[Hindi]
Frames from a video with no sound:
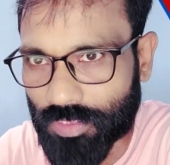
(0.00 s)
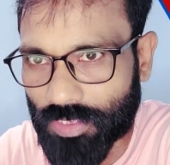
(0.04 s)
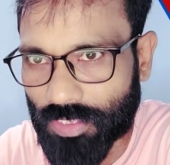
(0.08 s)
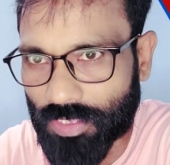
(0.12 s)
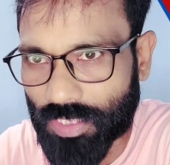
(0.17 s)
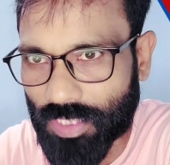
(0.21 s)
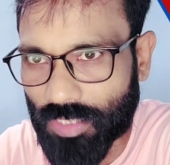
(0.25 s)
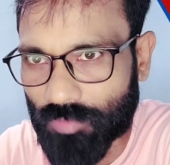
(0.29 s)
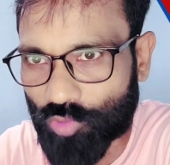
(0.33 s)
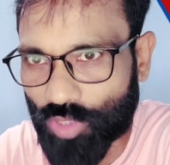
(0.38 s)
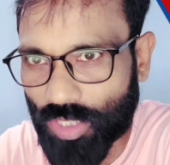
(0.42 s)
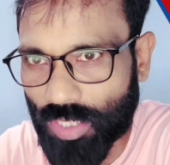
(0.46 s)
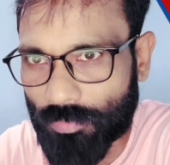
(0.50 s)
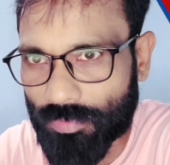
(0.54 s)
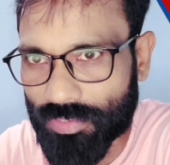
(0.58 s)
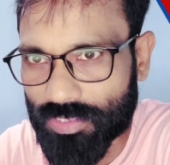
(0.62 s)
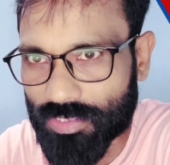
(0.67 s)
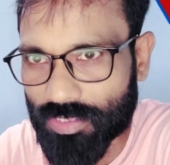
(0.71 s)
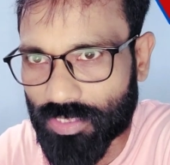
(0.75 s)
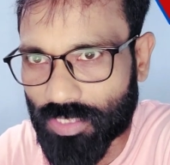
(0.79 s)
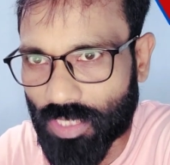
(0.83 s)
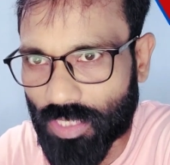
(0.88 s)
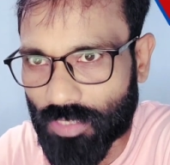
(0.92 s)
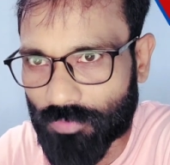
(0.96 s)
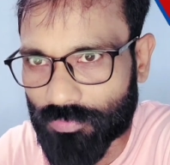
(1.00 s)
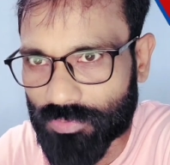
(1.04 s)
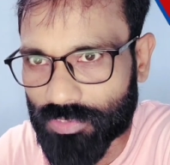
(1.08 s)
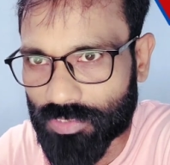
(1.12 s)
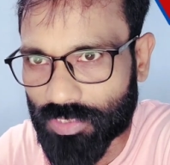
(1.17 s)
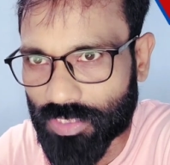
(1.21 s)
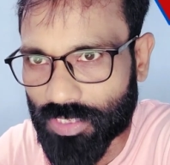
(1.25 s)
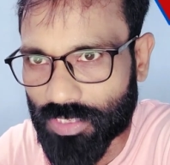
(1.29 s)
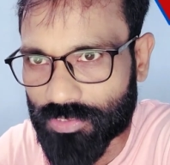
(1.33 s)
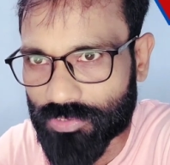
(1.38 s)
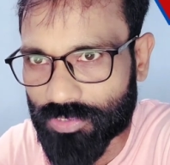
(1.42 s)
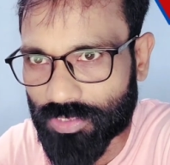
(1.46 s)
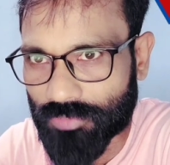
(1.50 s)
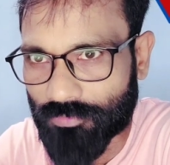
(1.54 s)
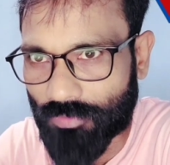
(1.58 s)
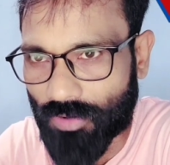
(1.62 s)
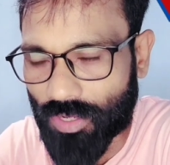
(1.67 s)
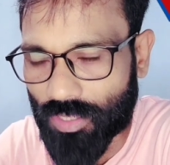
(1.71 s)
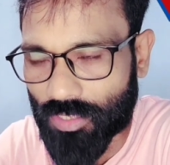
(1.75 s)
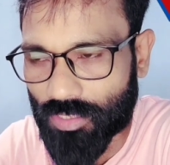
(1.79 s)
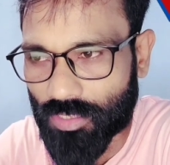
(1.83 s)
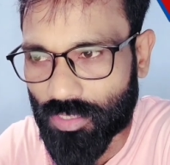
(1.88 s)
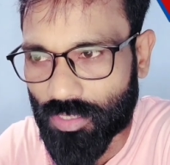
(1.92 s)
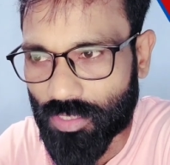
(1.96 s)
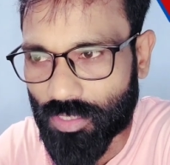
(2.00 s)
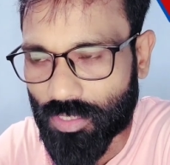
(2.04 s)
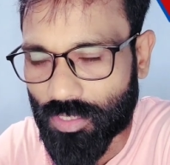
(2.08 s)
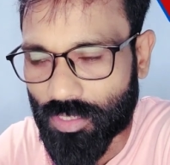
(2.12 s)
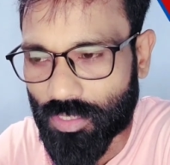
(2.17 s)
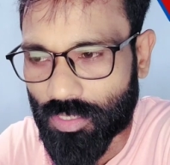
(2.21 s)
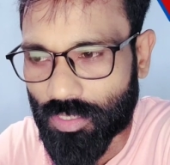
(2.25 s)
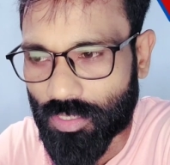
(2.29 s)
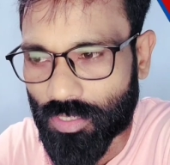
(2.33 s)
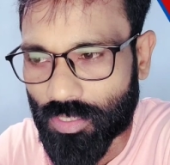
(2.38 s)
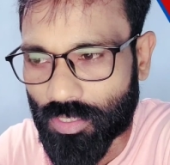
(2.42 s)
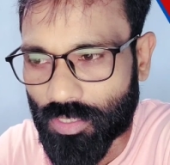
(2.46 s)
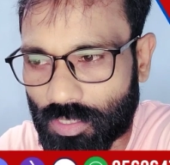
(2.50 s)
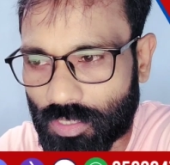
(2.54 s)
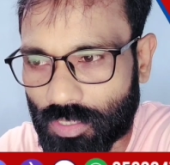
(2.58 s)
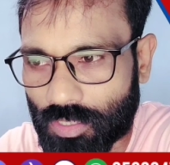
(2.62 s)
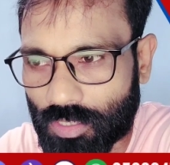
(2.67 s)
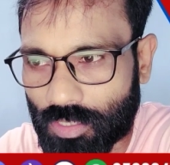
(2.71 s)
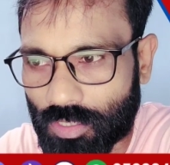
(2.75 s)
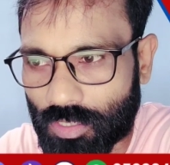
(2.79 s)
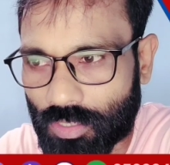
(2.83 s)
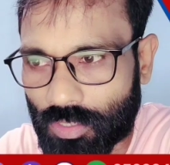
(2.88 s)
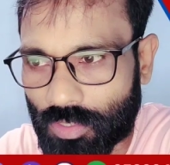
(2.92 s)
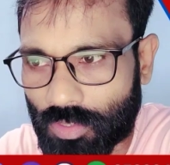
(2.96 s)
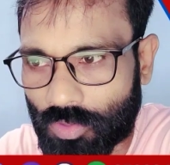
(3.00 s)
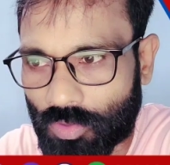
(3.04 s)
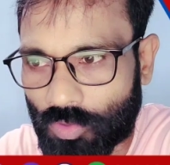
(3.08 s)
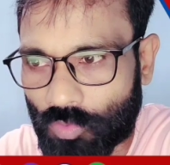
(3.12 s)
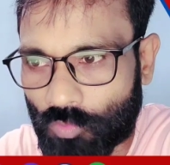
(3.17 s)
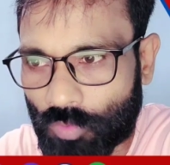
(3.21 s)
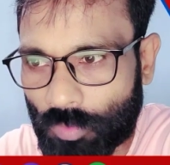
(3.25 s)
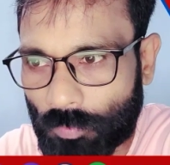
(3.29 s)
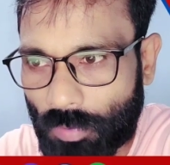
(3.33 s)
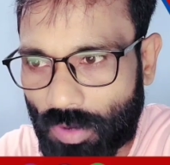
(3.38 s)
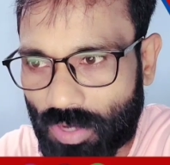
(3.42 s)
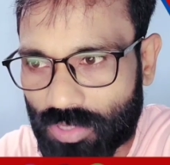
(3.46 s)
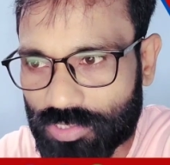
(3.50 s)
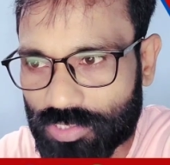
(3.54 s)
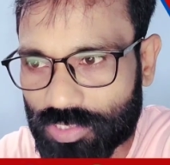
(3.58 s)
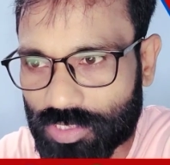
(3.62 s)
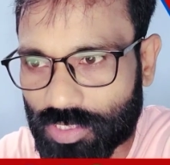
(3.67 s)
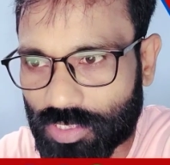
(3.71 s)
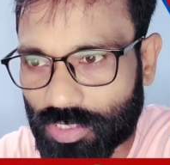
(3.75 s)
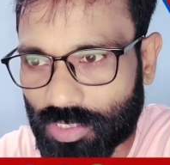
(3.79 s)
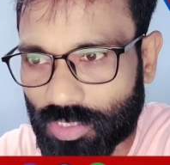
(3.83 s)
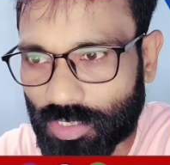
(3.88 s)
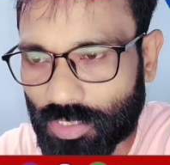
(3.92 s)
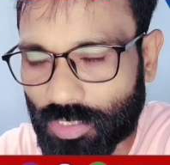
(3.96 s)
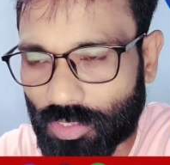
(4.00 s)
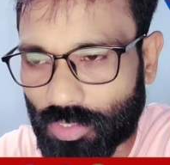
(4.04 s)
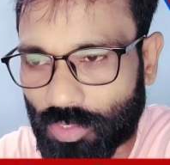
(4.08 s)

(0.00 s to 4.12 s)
दिल्ली के मुख्यमंत्री अरविंद केजरीवाल विपक्ष की